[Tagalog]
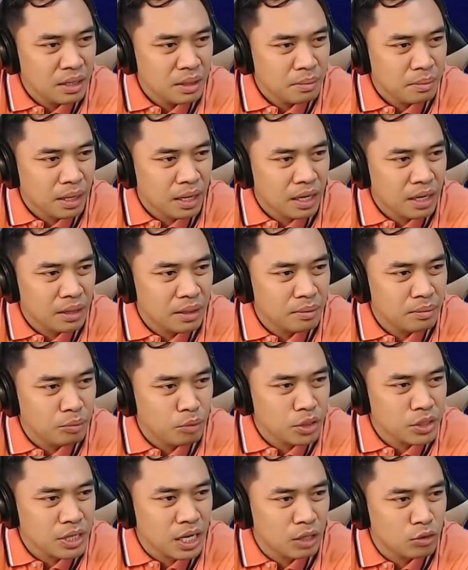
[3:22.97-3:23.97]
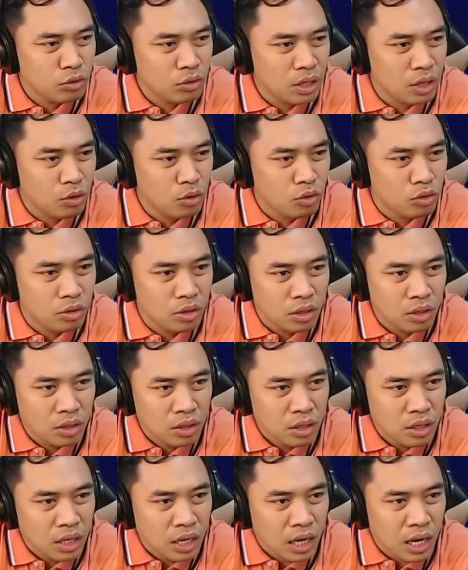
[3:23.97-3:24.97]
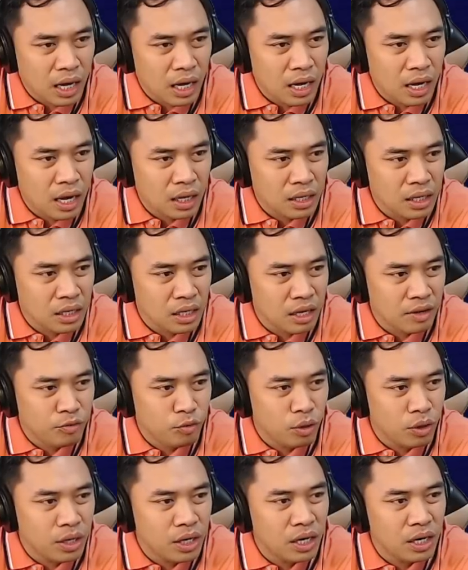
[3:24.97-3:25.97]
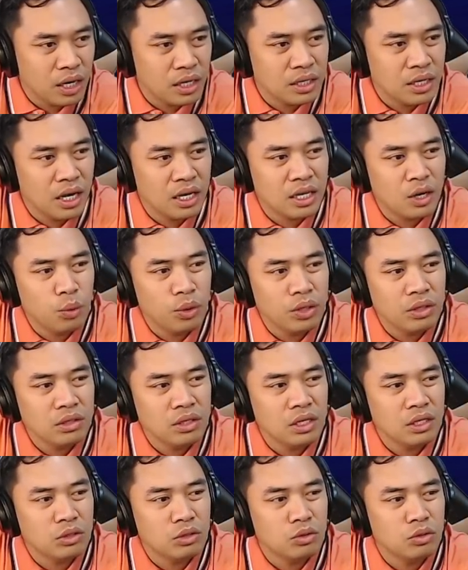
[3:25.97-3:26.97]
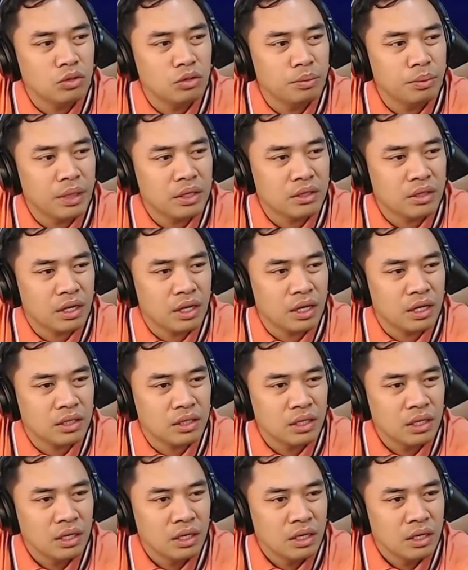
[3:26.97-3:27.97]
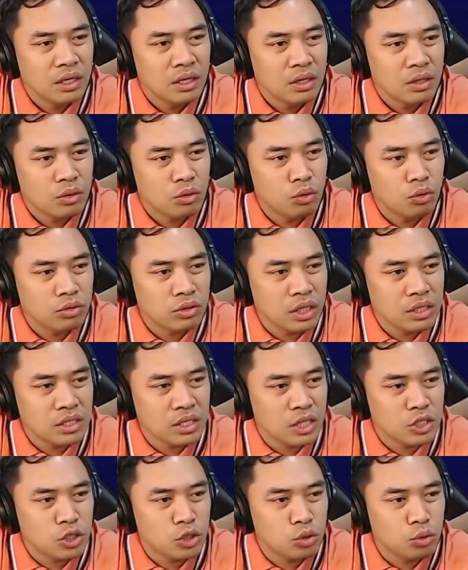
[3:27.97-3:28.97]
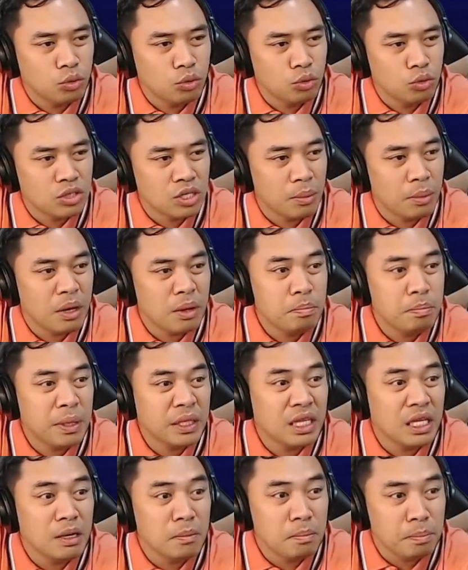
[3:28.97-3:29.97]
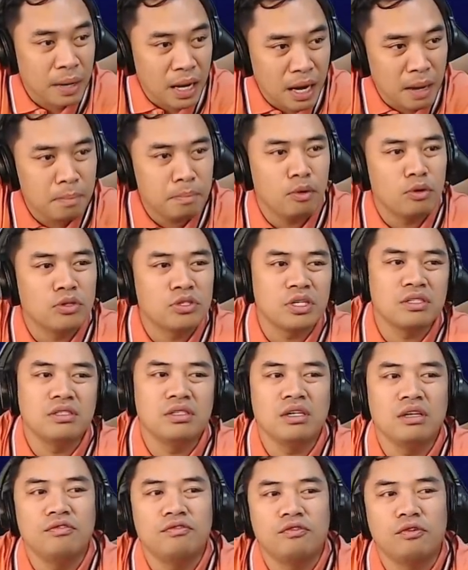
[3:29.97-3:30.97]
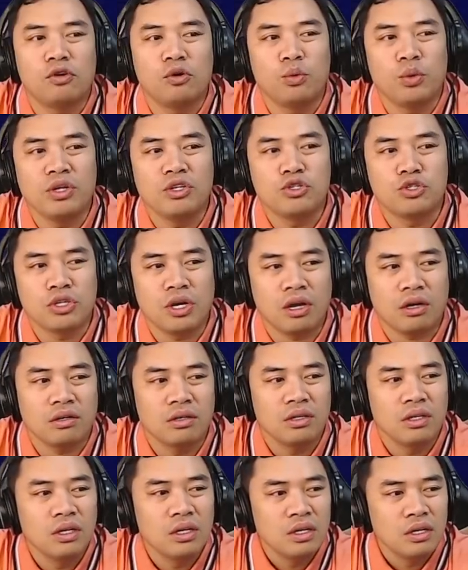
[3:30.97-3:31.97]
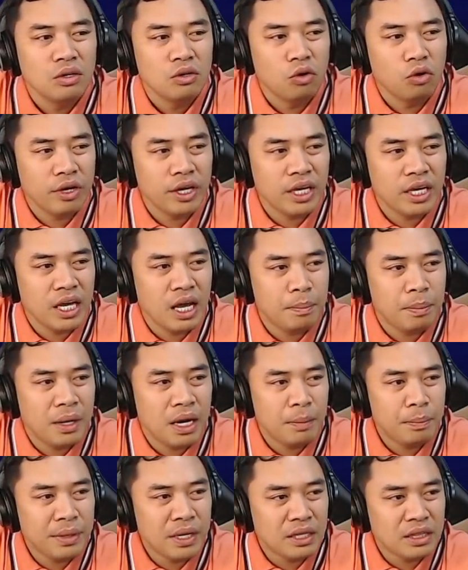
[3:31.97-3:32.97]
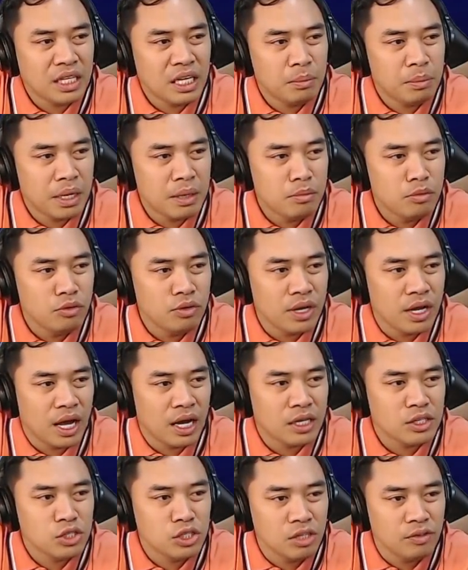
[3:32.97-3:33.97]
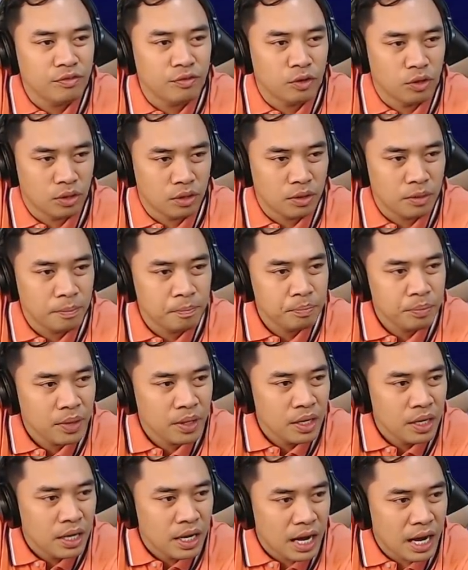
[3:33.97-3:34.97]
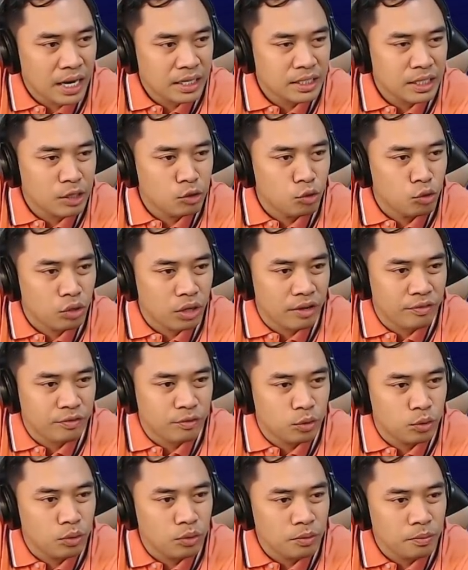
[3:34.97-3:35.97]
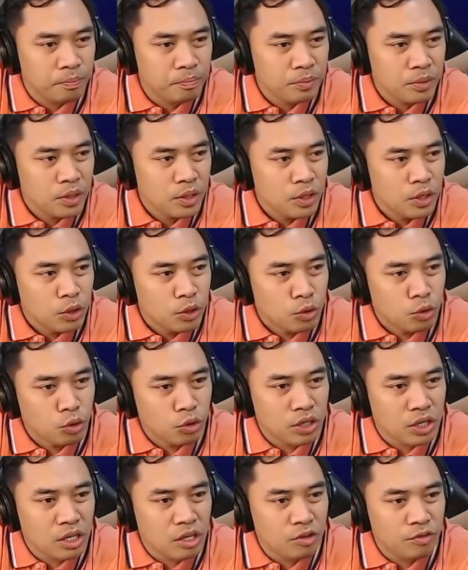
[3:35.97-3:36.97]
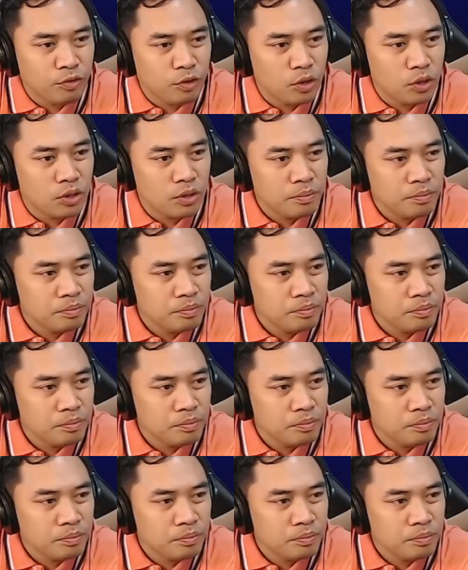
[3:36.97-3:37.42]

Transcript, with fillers: Parang prosado na or ah, F1 lang ang gagawin dito, may threat. Rook takes H2, sabay bitin pa ang pawn sa G4 with check. Okay, kaya pala pinatibay muna ang G4 at nag Rook F2, Rook E4,